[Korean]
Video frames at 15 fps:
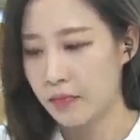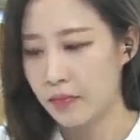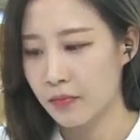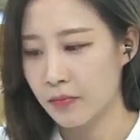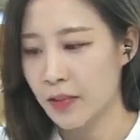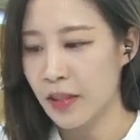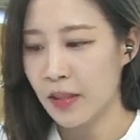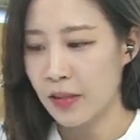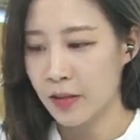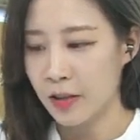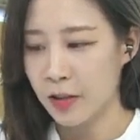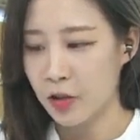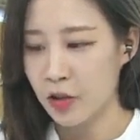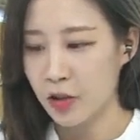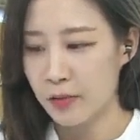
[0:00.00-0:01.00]
음,
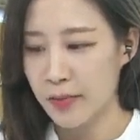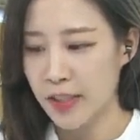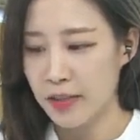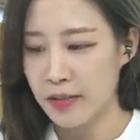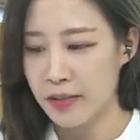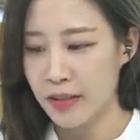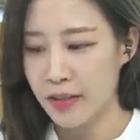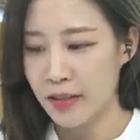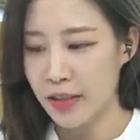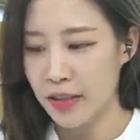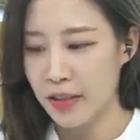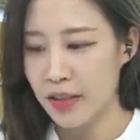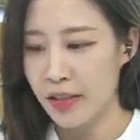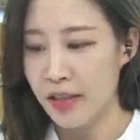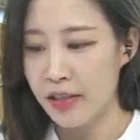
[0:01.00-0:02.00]
기준금리
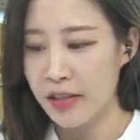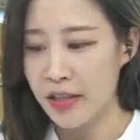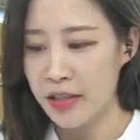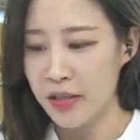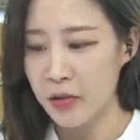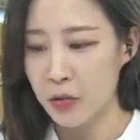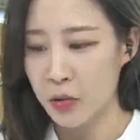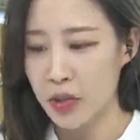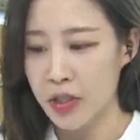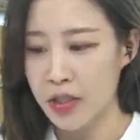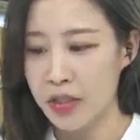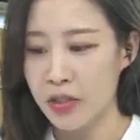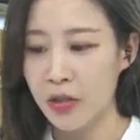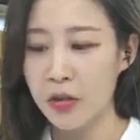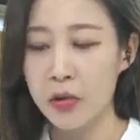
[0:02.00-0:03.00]
인상에 일개 신도시
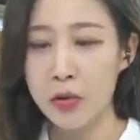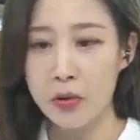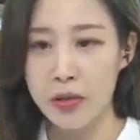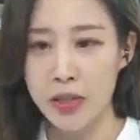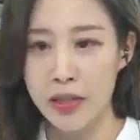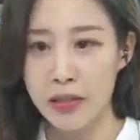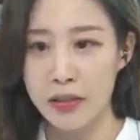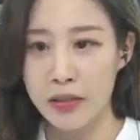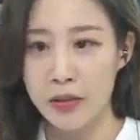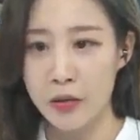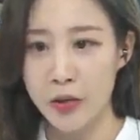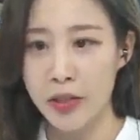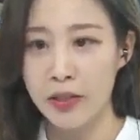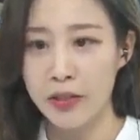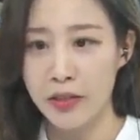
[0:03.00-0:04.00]
지연 논란
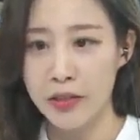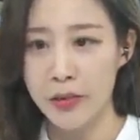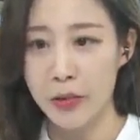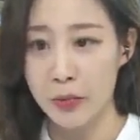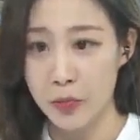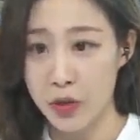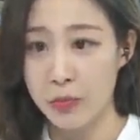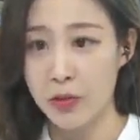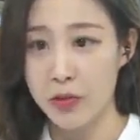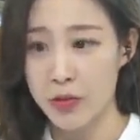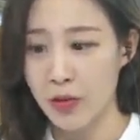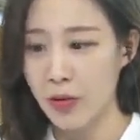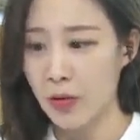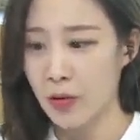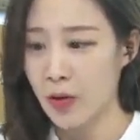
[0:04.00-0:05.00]
영향까지
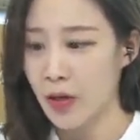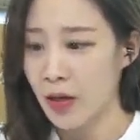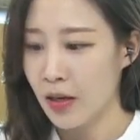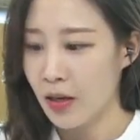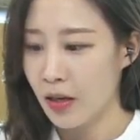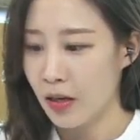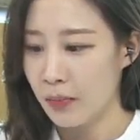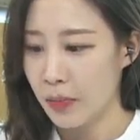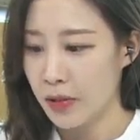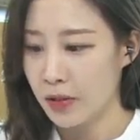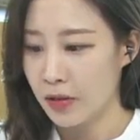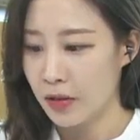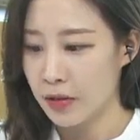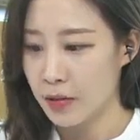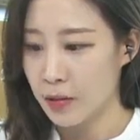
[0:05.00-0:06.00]
겹치면서
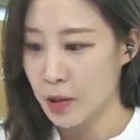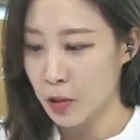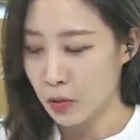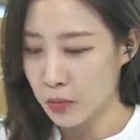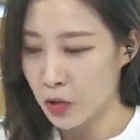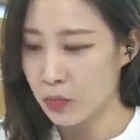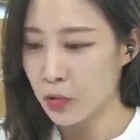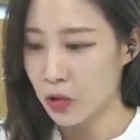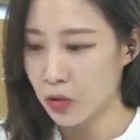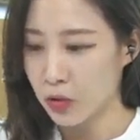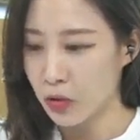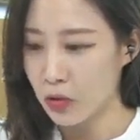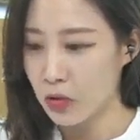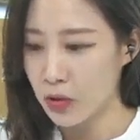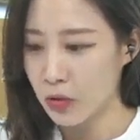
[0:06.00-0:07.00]
아파트값이 네. 점점 더
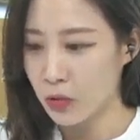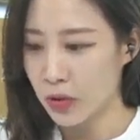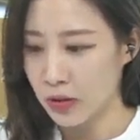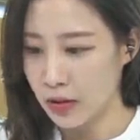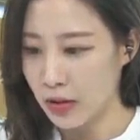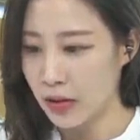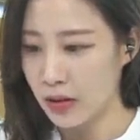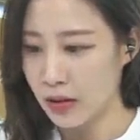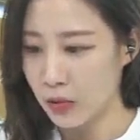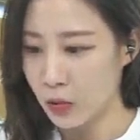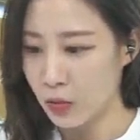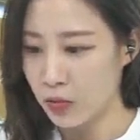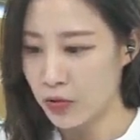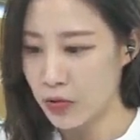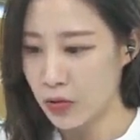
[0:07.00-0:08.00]
떨어지고
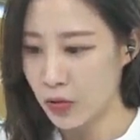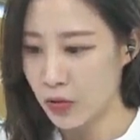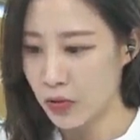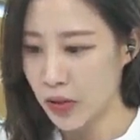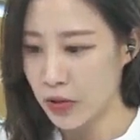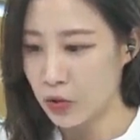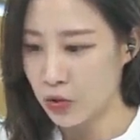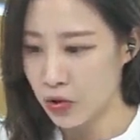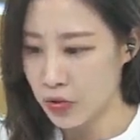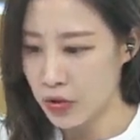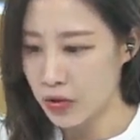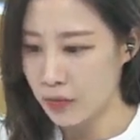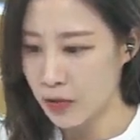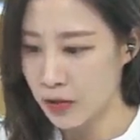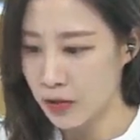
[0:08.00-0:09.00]
있다라고 분석을
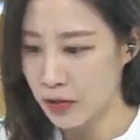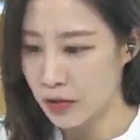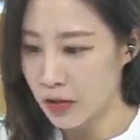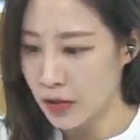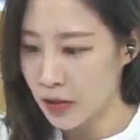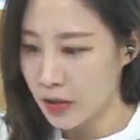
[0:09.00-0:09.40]
해주셨습니다.